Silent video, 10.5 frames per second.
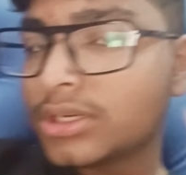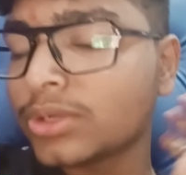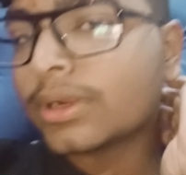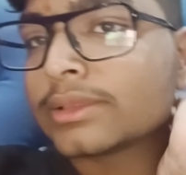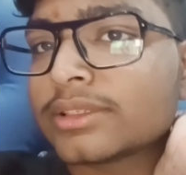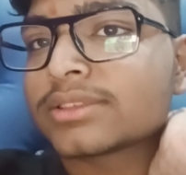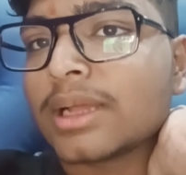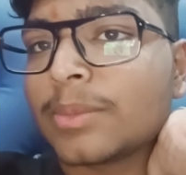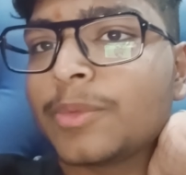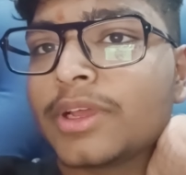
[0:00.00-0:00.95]
नवरात्रि
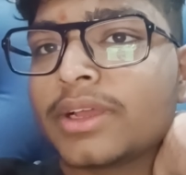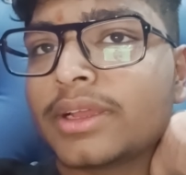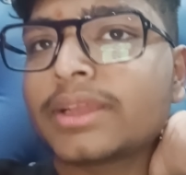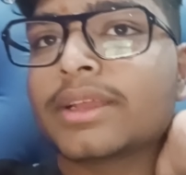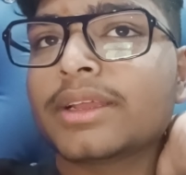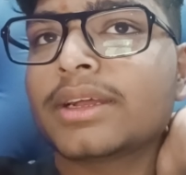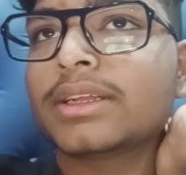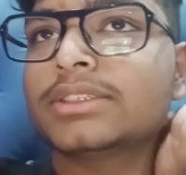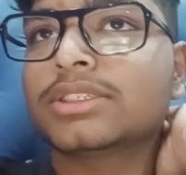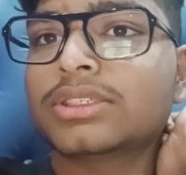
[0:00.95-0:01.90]
स्थापना है
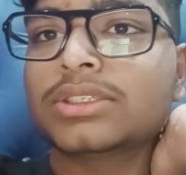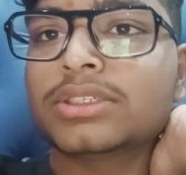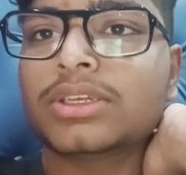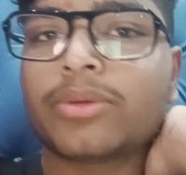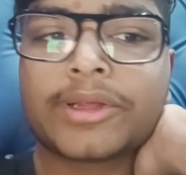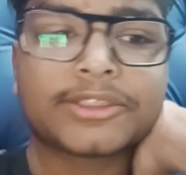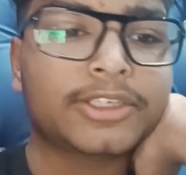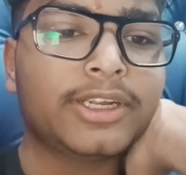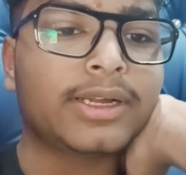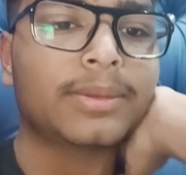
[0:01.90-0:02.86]
आज
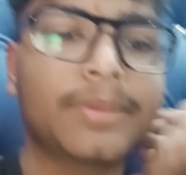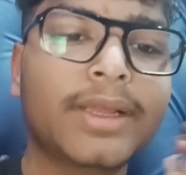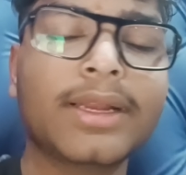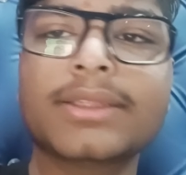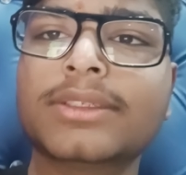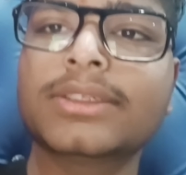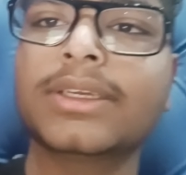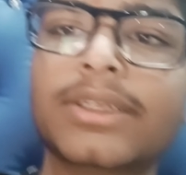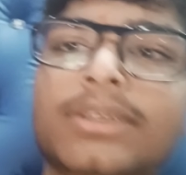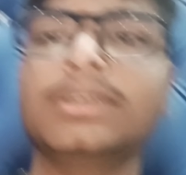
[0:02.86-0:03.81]
नवरात्रि का पहला दिन
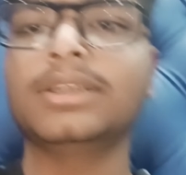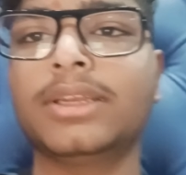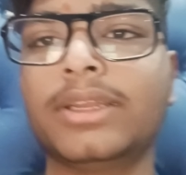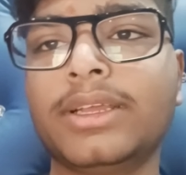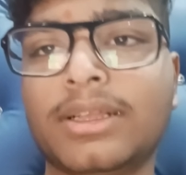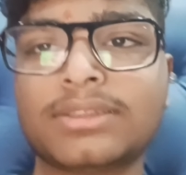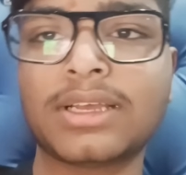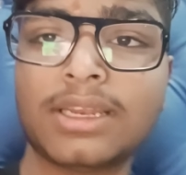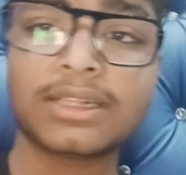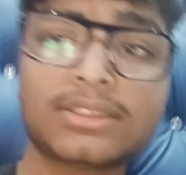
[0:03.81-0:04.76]
है नया
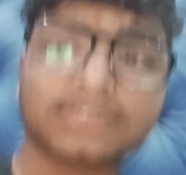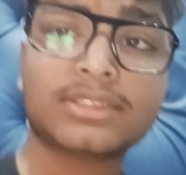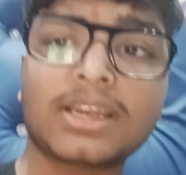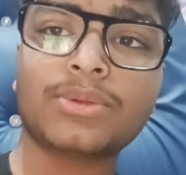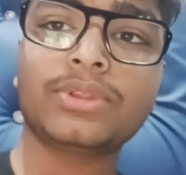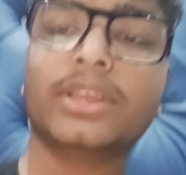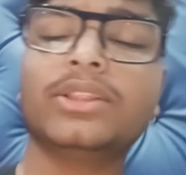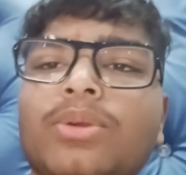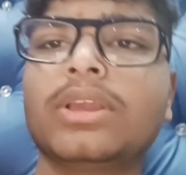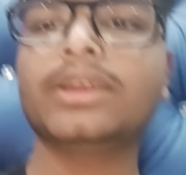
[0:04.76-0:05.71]
साल आज से स्टार्ट होता है
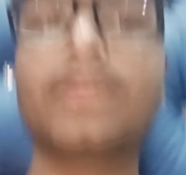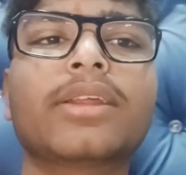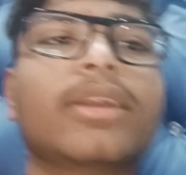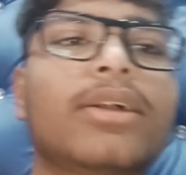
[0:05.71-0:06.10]
हिंदू कैलेंडर के